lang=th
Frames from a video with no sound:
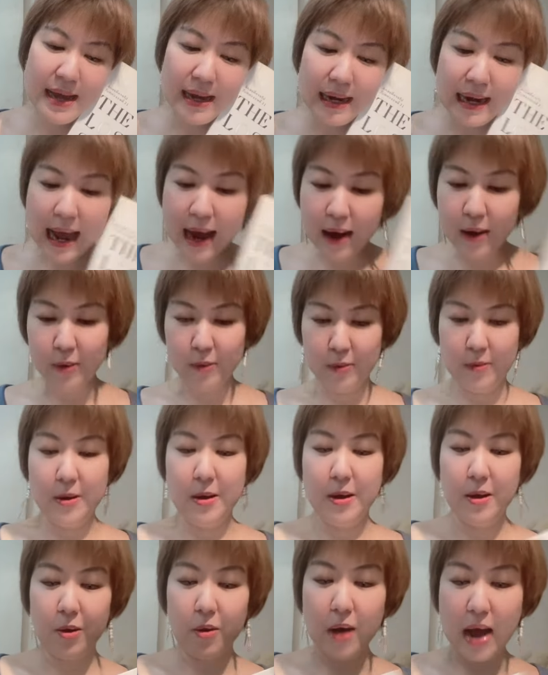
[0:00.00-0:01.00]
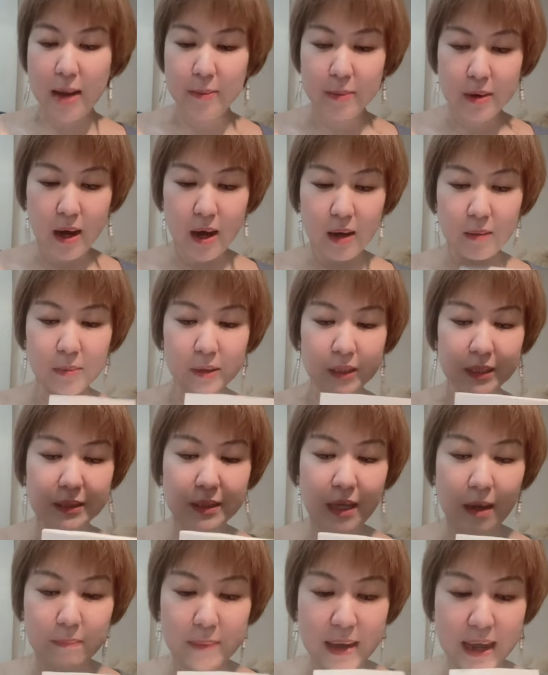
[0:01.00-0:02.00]
เล่าความของบท
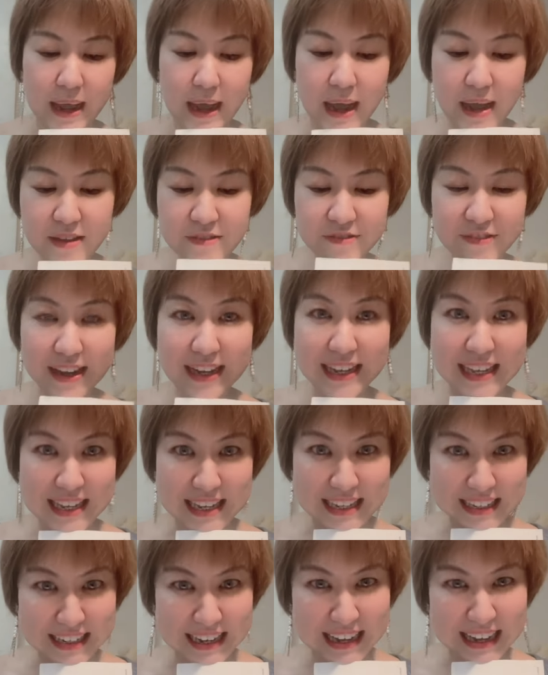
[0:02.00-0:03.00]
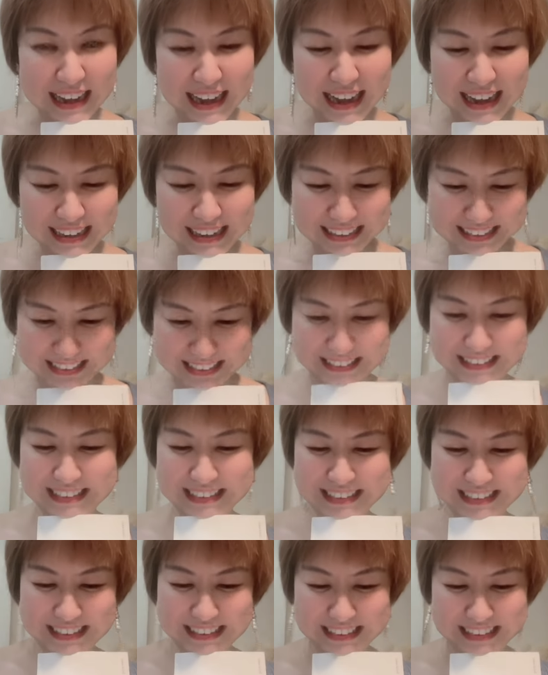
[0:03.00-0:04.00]
ต่อไปให้ฟังอีกนะคะ
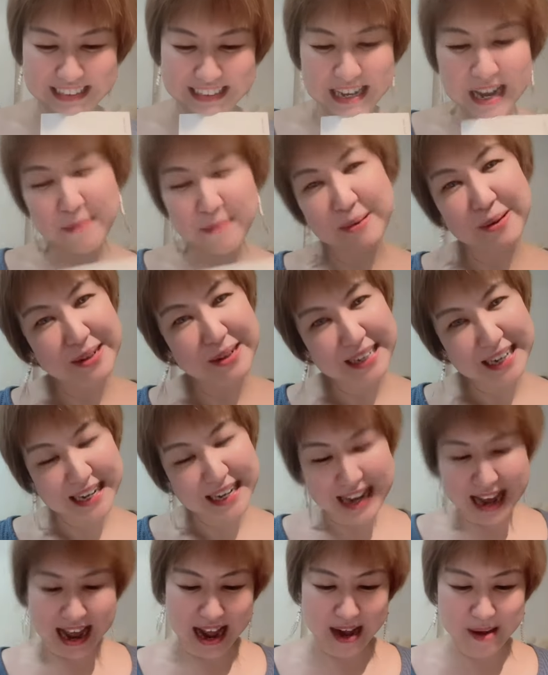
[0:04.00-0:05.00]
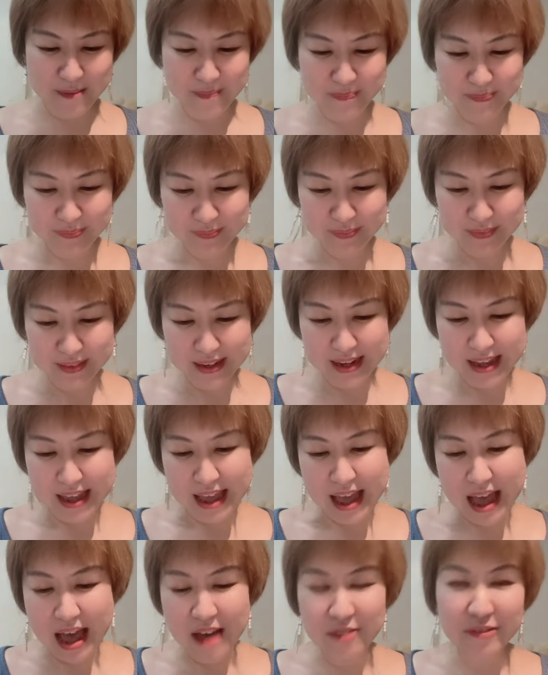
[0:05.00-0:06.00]
ขอบคุณนะคะ
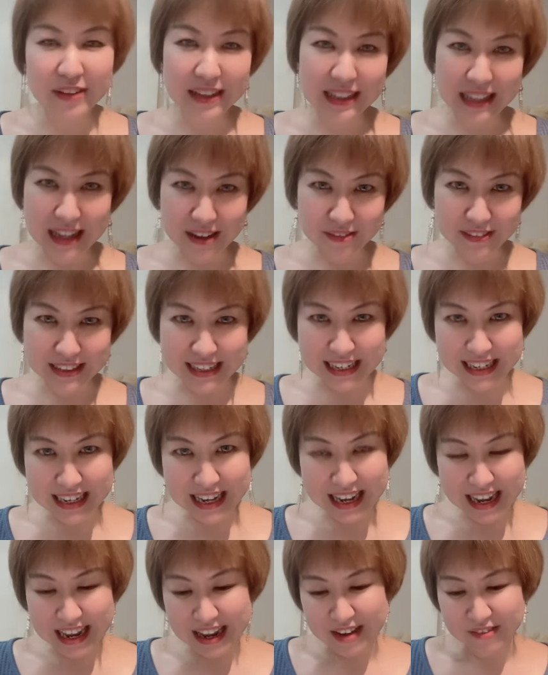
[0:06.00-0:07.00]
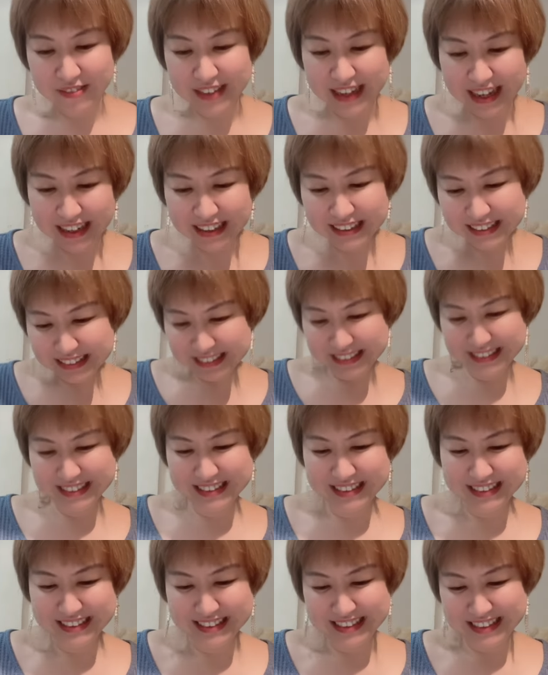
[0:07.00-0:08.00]
Have a lovely evening
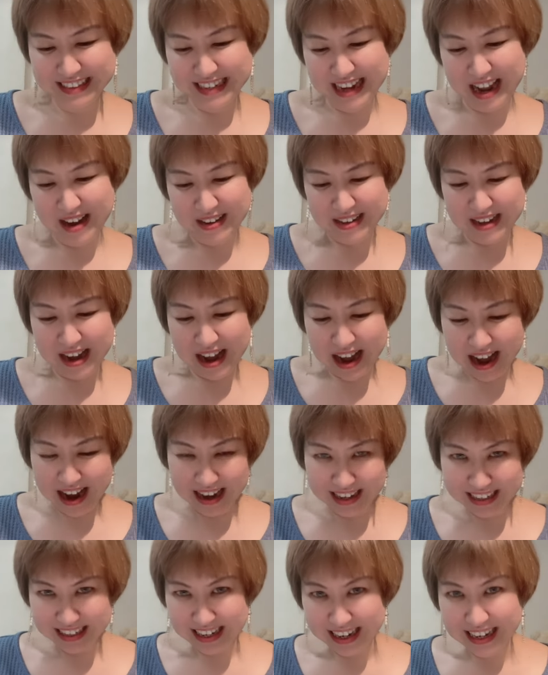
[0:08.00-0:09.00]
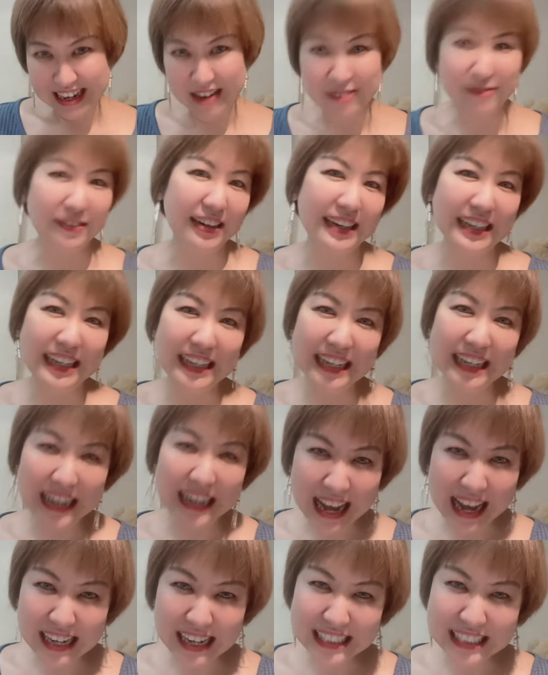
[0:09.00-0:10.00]
แล้วก็นอนหลับฝันดีนะ
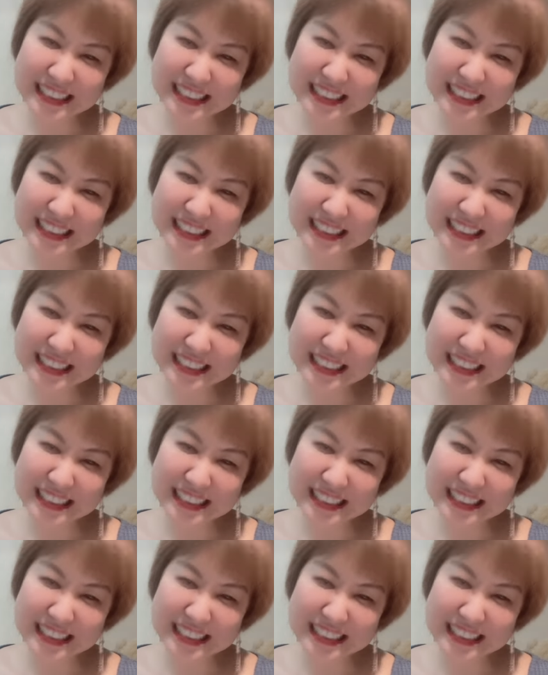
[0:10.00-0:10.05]
คะ